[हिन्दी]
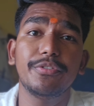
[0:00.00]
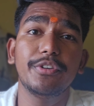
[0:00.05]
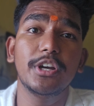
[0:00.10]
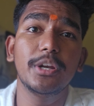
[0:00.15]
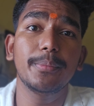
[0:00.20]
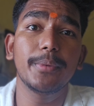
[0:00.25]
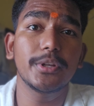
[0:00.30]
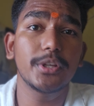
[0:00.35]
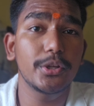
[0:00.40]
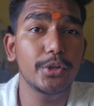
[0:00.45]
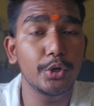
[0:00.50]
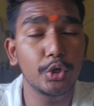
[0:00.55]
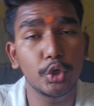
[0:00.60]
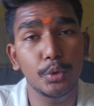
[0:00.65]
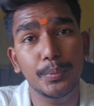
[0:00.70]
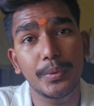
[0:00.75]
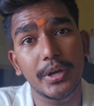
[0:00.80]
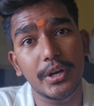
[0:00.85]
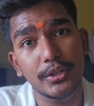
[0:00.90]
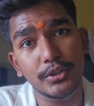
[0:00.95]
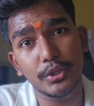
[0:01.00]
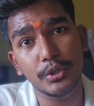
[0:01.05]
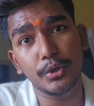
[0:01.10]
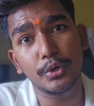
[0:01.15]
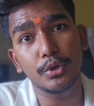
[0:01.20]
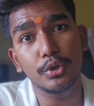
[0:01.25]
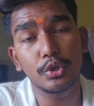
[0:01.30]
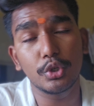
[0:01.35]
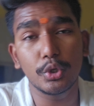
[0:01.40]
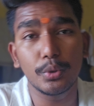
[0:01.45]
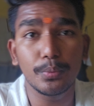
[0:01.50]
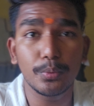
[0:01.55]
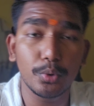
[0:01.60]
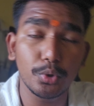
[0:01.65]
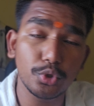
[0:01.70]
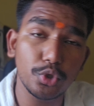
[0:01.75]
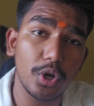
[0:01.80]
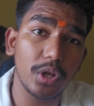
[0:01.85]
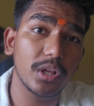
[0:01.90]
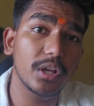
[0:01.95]
फील्ड में आ जाओ यूट्यूब करे तो यूट्यूब
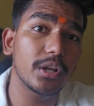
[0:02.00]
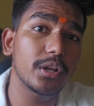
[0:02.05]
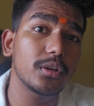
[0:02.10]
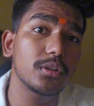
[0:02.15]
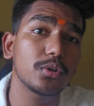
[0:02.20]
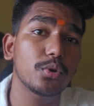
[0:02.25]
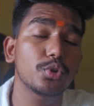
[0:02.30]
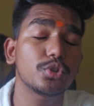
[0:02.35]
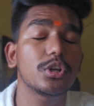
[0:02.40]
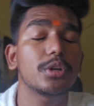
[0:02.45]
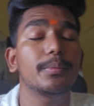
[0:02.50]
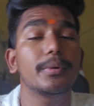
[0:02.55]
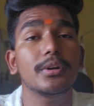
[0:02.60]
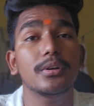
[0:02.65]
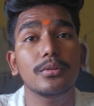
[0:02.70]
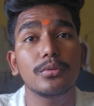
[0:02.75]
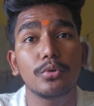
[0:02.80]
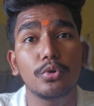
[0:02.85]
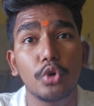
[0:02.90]
कुछ और कर रहे तो कुछ और बट